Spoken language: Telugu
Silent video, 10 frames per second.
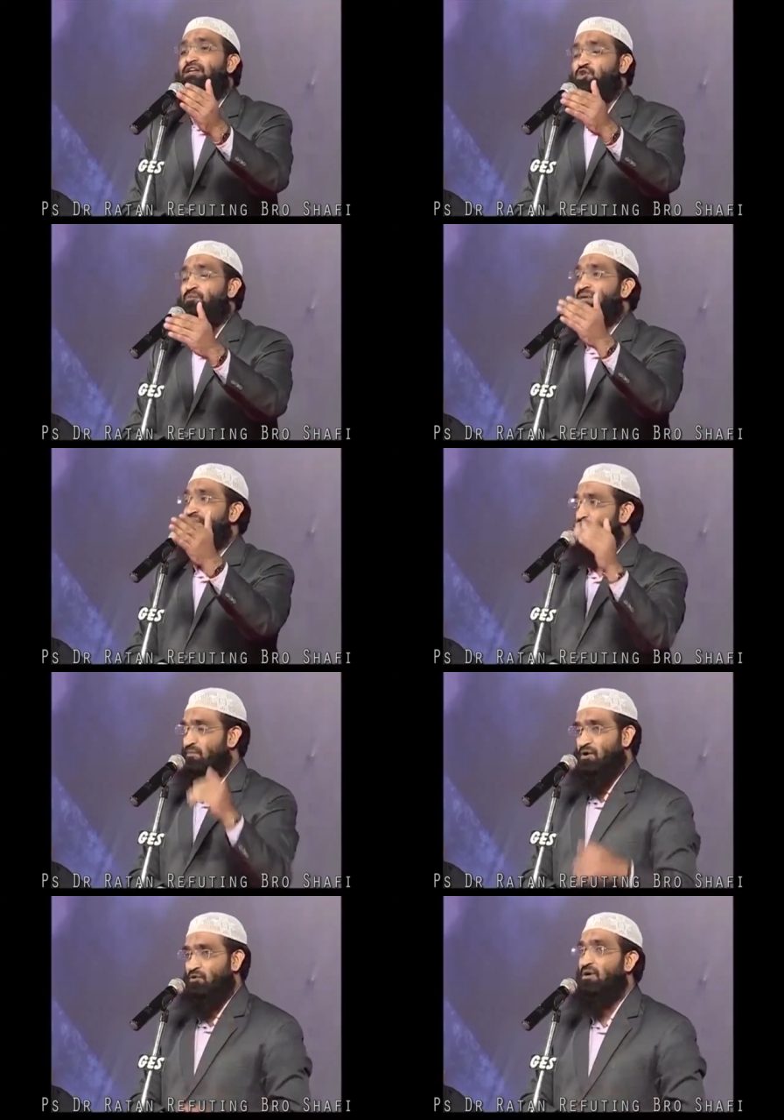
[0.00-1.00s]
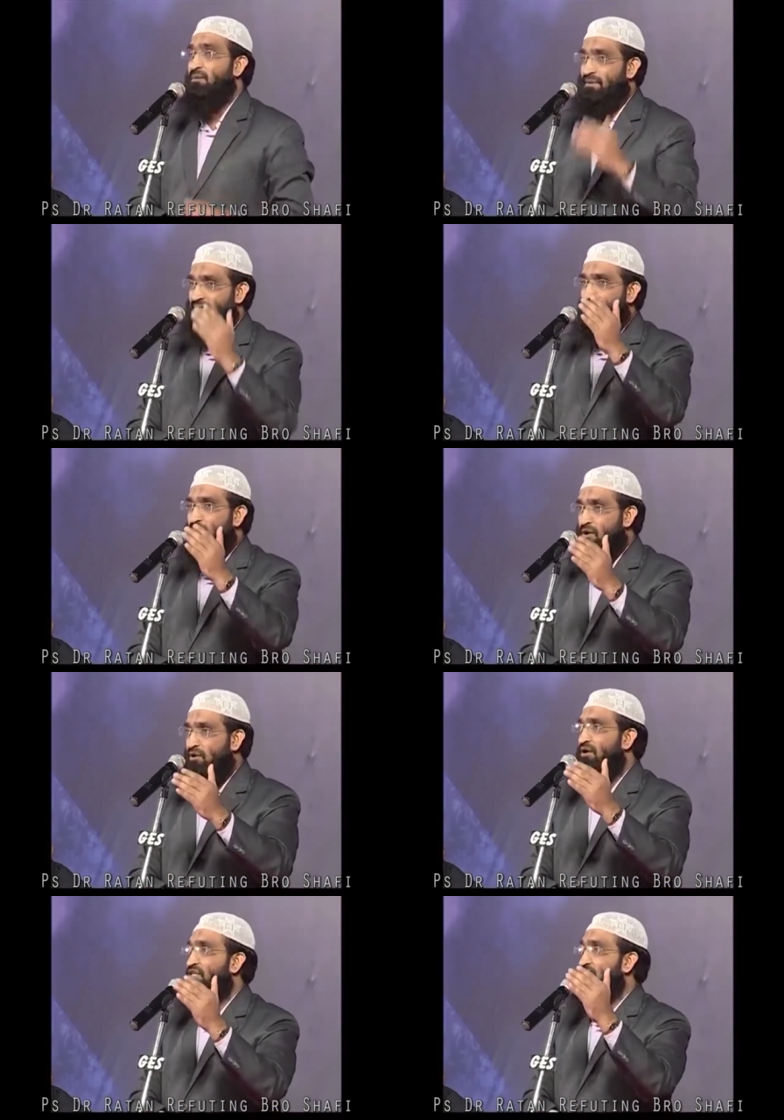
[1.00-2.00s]
ఏషావు పెద్ద కుమారుడు పెద్ద
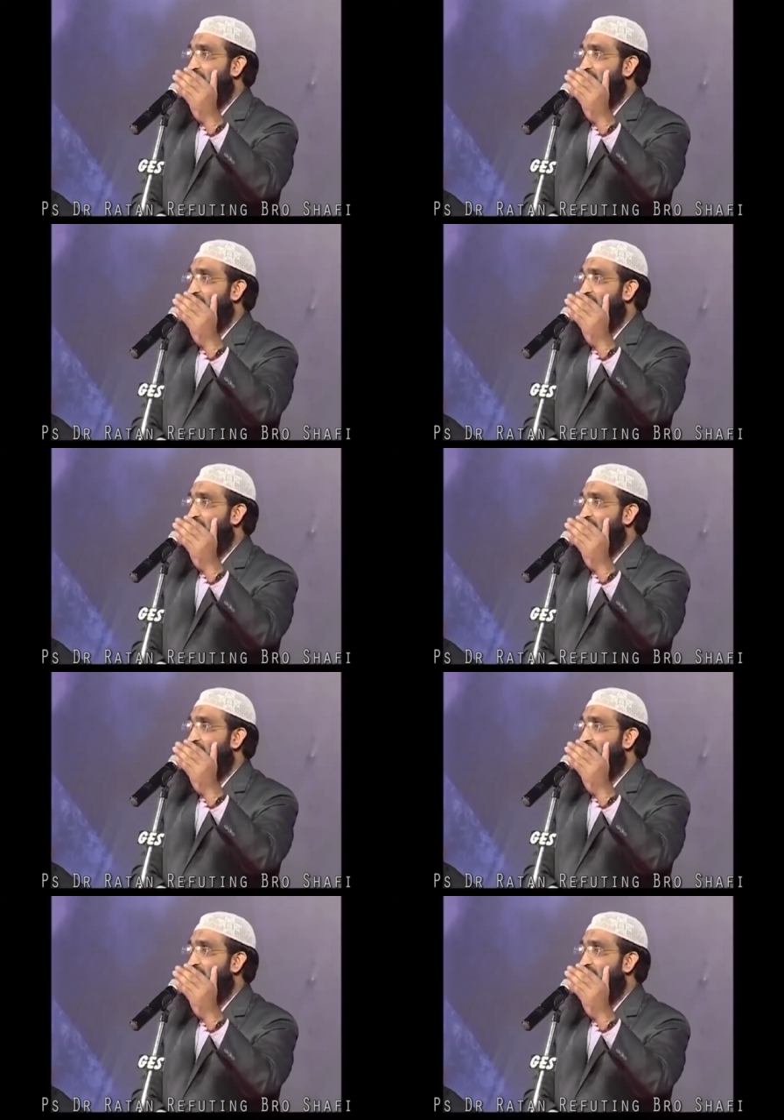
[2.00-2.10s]
కుమారుడు అంటే